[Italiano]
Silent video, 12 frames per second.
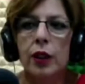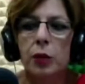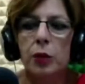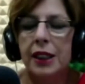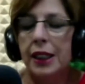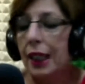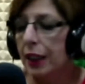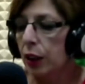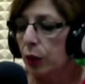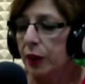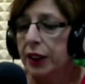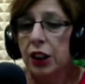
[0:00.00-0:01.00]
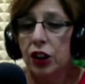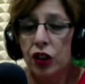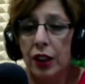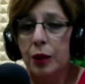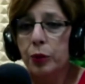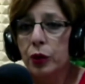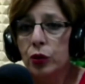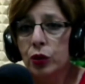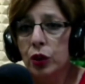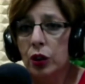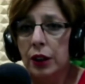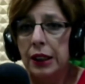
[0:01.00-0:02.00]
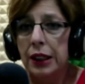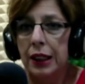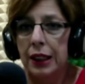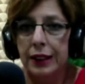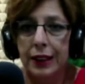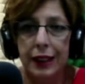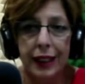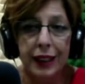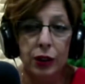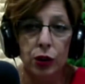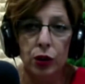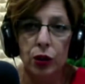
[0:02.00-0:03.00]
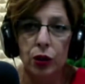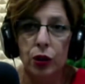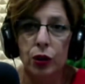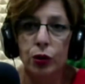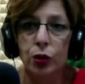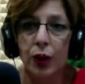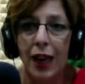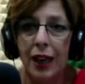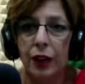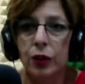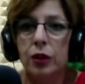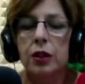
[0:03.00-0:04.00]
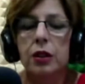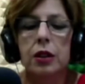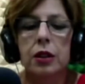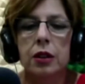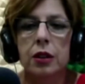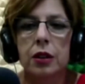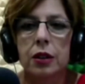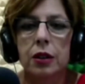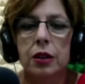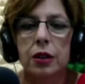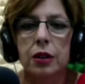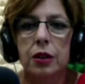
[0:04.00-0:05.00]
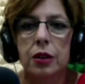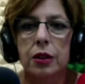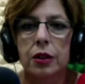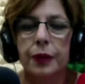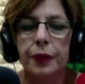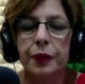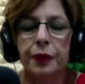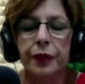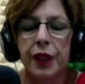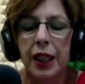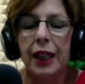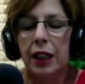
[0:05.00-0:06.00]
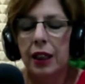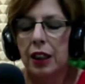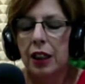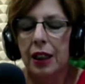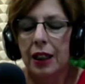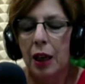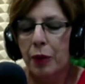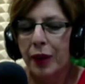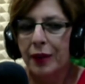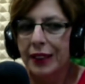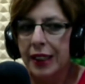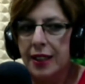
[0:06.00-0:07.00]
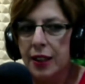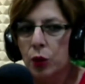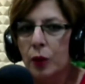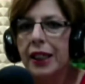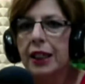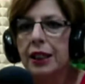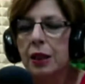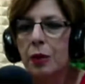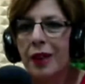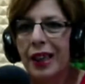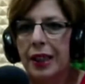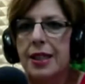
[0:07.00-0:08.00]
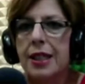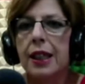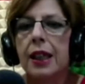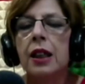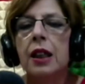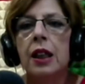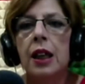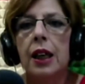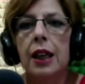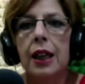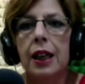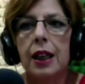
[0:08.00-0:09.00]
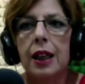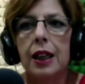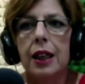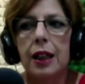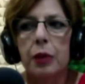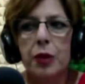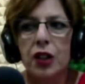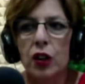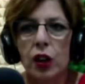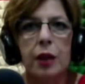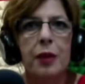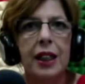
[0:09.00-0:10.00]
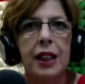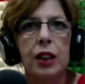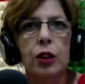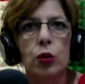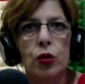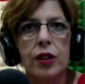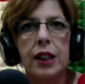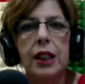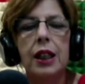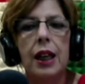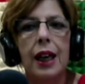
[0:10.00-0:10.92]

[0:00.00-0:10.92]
domenicale, come dice appunto il decreto Turano, eh, che il, la prima e terza domenica del mese eh, bisogna rimanere chiusi e